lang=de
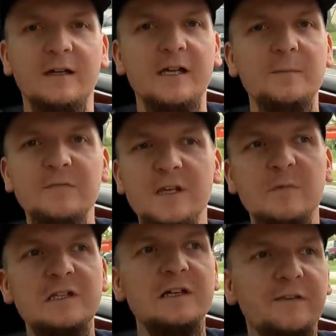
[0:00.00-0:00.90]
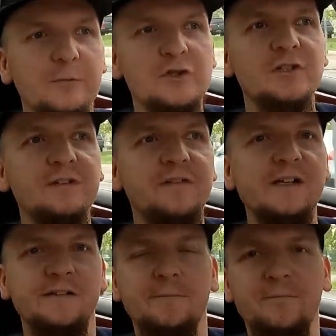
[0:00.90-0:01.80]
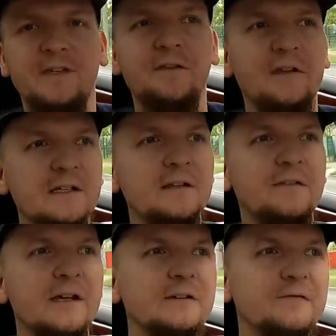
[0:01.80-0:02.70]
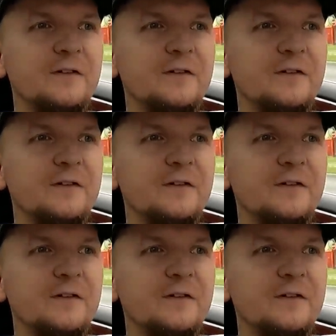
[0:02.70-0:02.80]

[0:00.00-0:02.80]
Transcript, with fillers: Eben der Mittler zwischen den Welten, der seinerzeit